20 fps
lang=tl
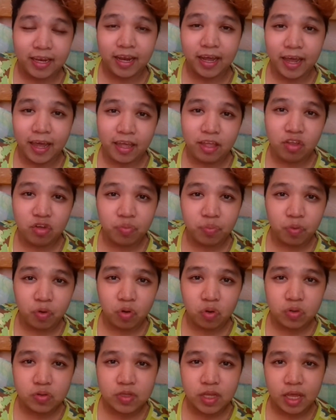ilagay nyo
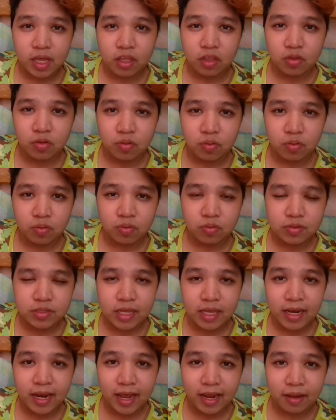po sa inyong
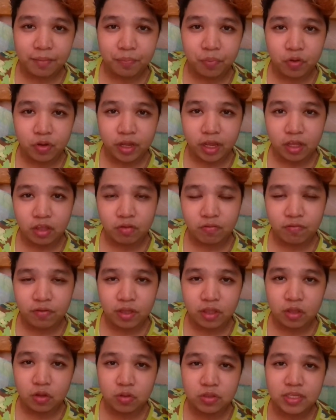sa ilalim po ng inyong
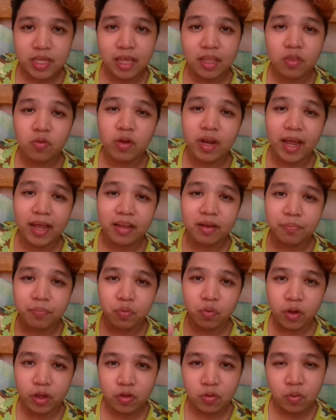videos and wala na
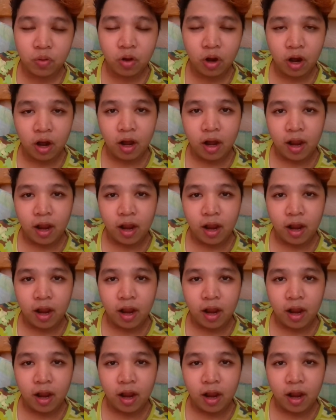po kayong